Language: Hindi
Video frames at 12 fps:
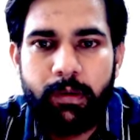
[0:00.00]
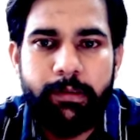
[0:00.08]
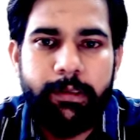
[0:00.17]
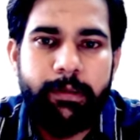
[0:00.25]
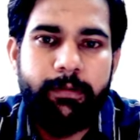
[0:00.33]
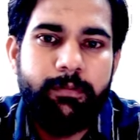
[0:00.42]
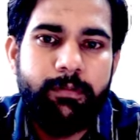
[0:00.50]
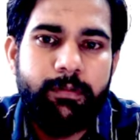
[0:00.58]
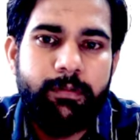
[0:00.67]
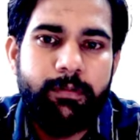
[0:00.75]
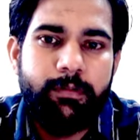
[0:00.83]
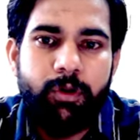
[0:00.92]
ये
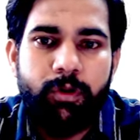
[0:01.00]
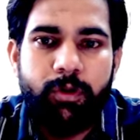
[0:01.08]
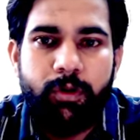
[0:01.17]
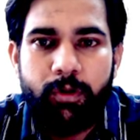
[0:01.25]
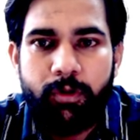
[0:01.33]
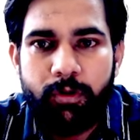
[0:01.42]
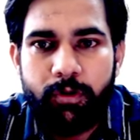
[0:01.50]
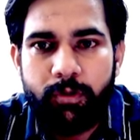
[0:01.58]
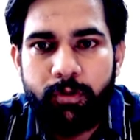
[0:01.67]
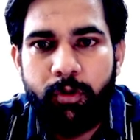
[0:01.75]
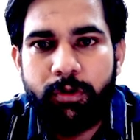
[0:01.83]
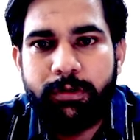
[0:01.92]

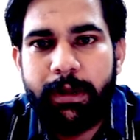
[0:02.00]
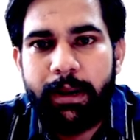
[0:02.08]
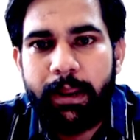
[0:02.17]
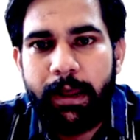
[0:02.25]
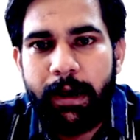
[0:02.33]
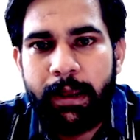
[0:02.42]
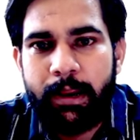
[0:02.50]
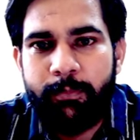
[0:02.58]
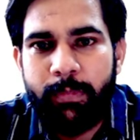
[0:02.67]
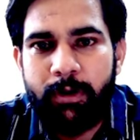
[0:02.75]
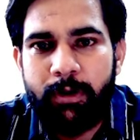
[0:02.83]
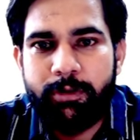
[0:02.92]
डॉक्टर
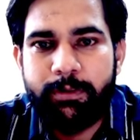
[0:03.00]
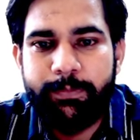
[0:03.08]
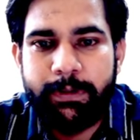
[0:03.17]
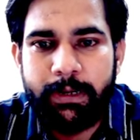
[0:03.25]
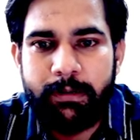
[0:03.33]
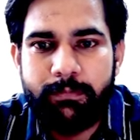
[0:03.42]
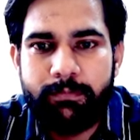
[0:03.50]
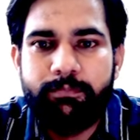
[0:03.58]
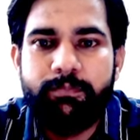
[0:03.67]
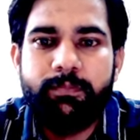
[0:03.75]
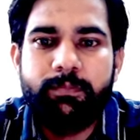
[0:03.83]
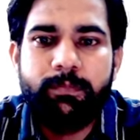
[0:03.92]
आरएमएल हॉस्पिटल
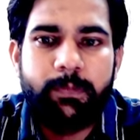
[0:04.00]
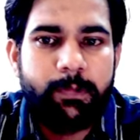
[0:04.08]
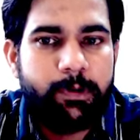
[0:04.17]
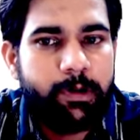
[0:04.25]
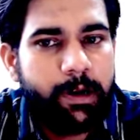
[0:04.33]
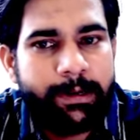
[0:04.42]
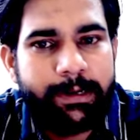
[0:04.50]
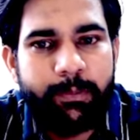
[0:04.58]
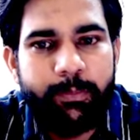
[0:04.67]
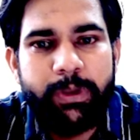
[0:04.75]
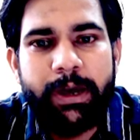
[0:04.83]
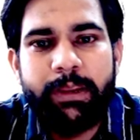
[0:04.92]
अटल
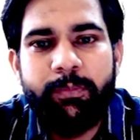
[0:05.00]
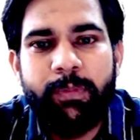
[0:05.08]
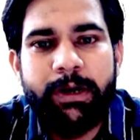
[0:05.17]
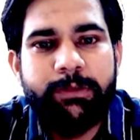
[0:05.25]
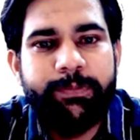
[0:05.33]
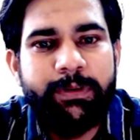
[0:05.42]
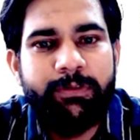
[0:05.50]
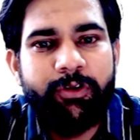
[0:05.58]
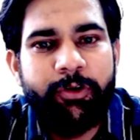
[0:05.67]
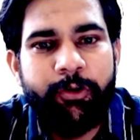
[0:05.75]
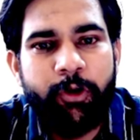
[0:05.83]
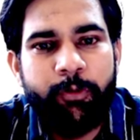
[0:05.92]
बिहारी वाजपेयी
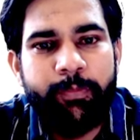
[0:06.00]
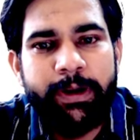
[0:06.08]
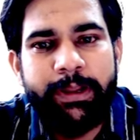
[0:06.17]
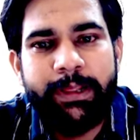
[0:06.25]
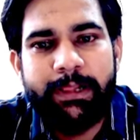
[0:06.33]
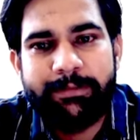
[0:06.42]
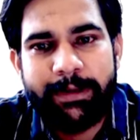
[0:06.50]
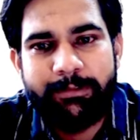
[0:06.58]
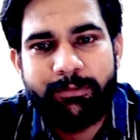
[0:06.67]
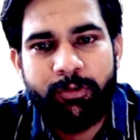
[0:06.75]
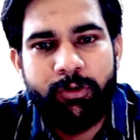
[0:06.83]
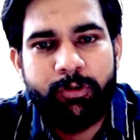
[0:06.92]
इंस्टीट्यूट ऑफ मेडिकल साइंस
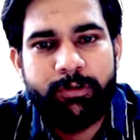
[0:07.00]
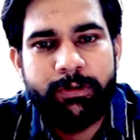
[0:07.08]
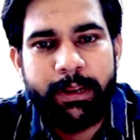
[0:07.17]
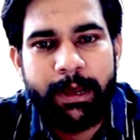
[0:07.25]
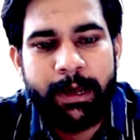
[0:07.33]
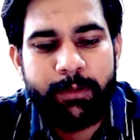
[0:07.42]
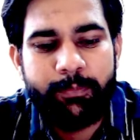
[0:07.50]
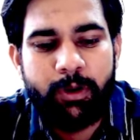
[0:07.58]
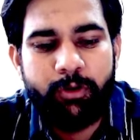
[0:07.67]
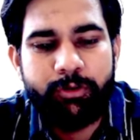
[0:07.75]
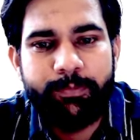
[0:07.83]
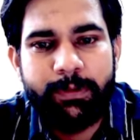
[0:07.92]
और डॉक्टर आरमल
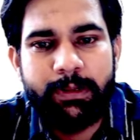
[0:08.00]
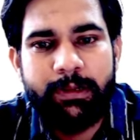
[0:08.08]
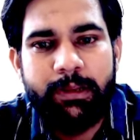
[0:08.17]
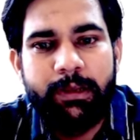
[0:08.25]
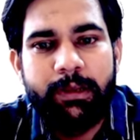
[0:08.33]
हॉस्पिटल